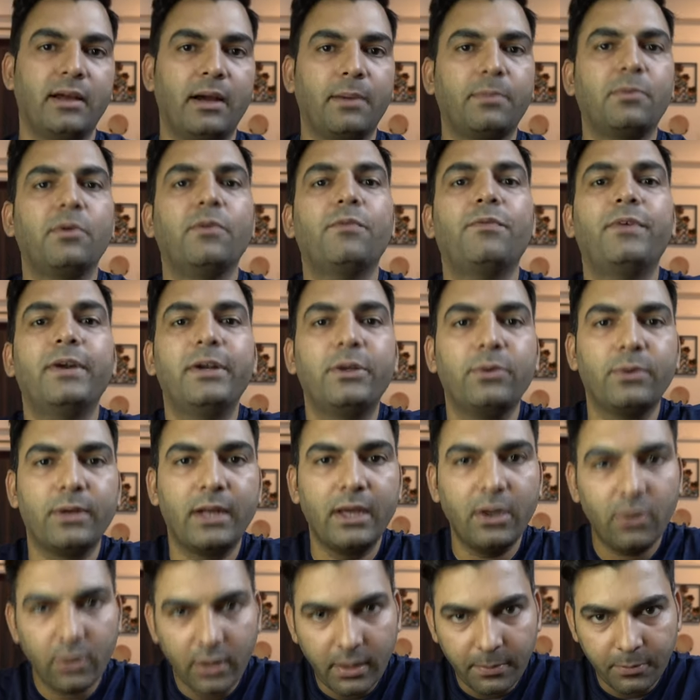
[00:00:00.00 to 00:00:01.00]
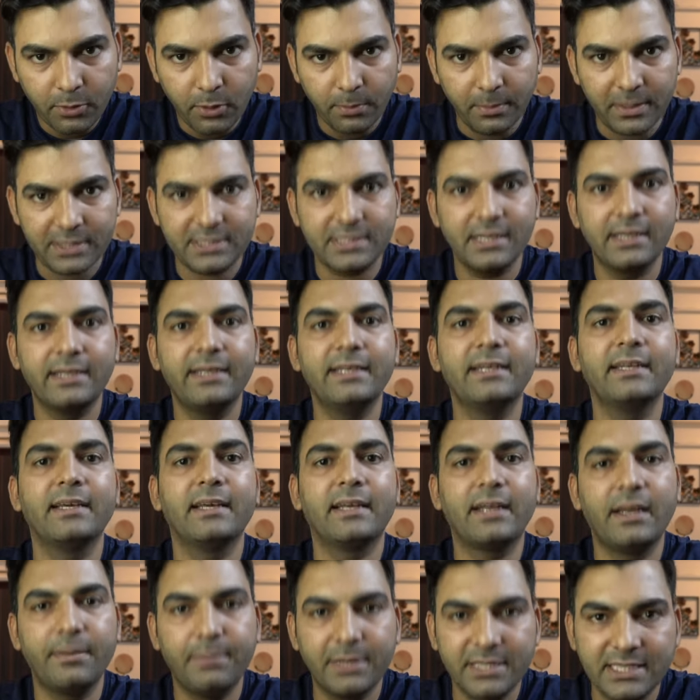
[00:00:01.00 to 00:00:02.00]
आपको फिट होना है और आपको मसल गेन
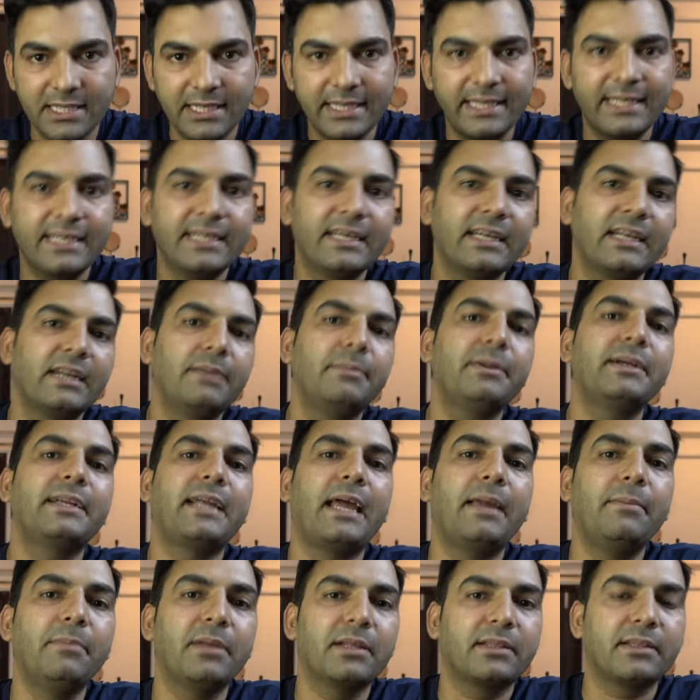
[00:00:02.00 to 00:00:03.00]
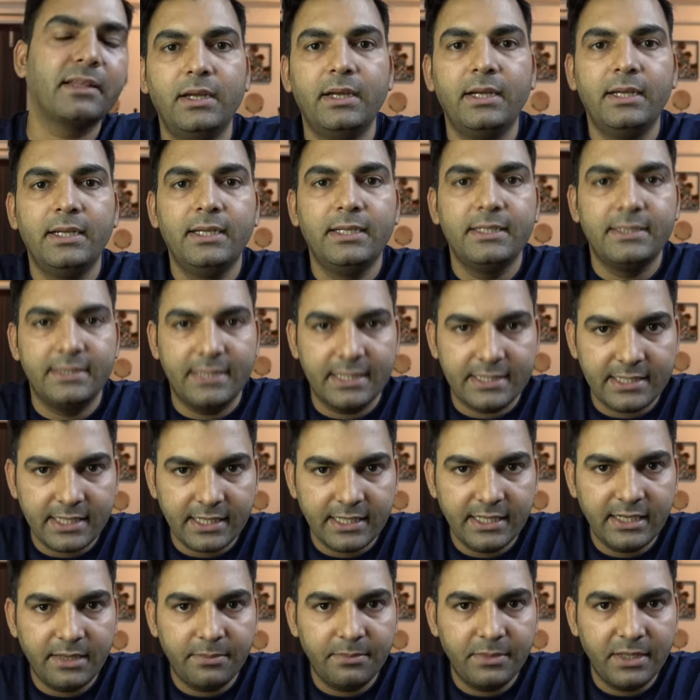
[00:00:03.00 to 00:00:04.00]
करना है मसल गेन करने में टाइम लगता है जैसा
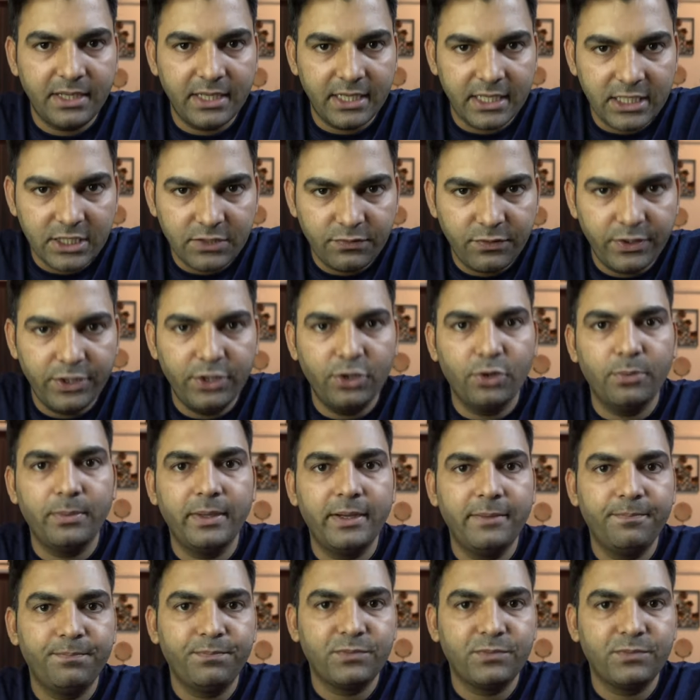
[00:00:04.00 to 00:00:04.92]
कि हमने इस वीडियो में